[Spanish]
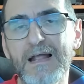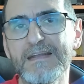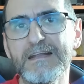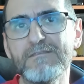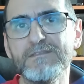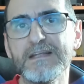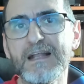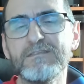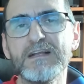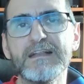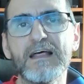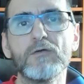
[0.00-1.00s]

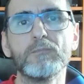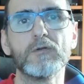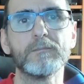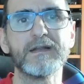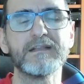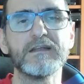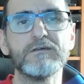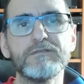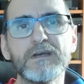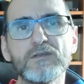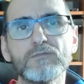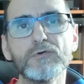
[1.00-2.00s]
inhabilitado por parte de
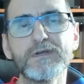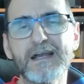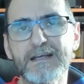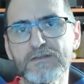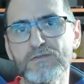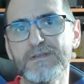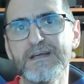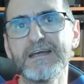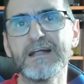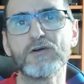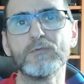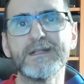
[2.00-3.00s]
Facebook, y aquí es donde
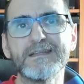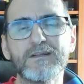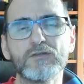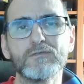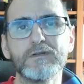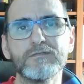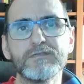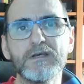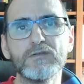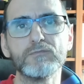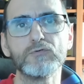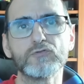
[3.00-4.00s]
quería comentar sobre
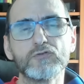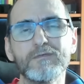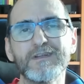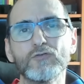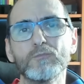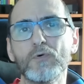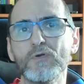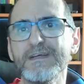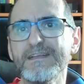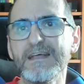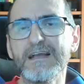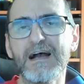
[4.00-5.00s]
Facebook, sobre su
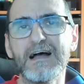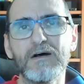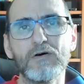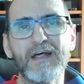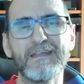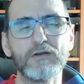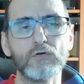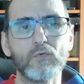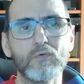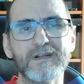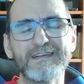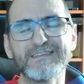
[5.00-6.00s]
política a la hora de que
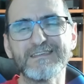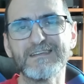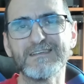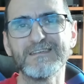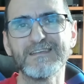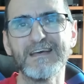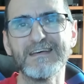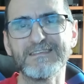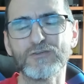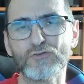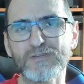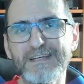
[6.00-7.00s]
ocurran este,
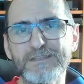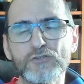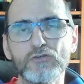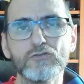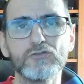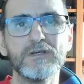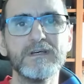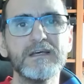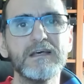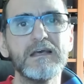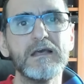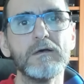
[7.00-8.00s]
estos hechos
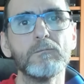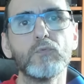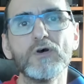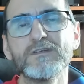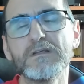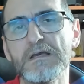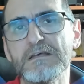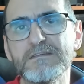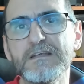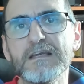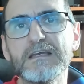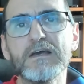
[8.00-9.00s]
pues eh,
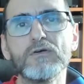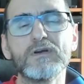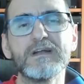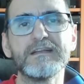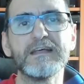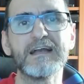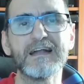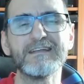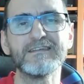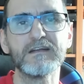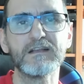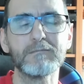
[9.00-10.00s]
sí quiero criticar
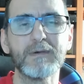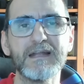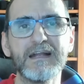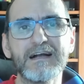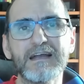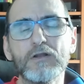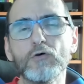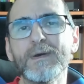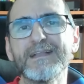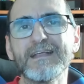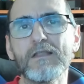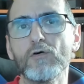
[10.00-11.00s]
en cierta manera que no me
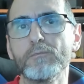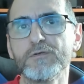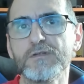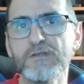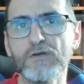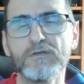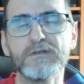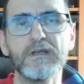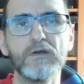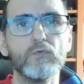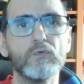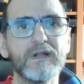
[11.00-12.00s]
han dado opción
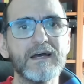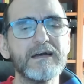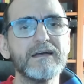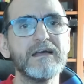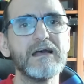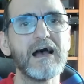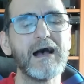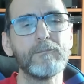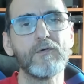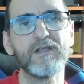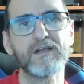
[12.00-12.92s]
ninguna a poder